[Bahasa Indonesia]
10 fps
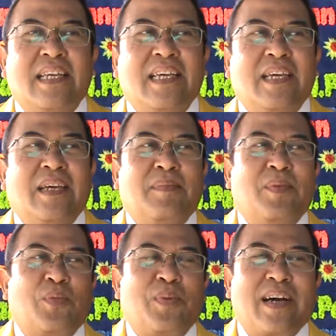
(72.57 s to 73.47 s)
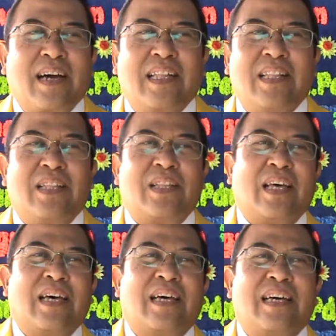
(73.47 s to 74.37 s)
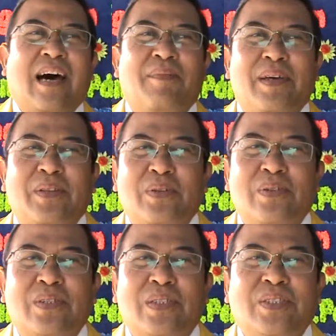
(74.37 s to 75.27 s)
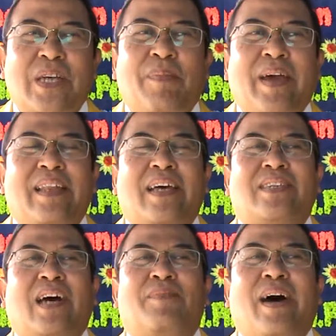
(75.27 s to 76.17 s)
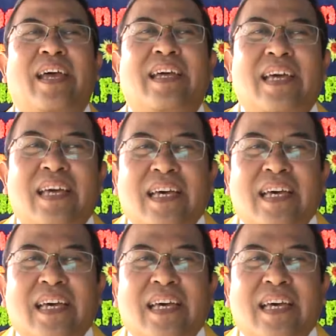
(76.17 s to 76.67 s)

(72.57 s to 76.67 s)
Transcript: ini merupakan uh, apa itu capaian yang sangat baik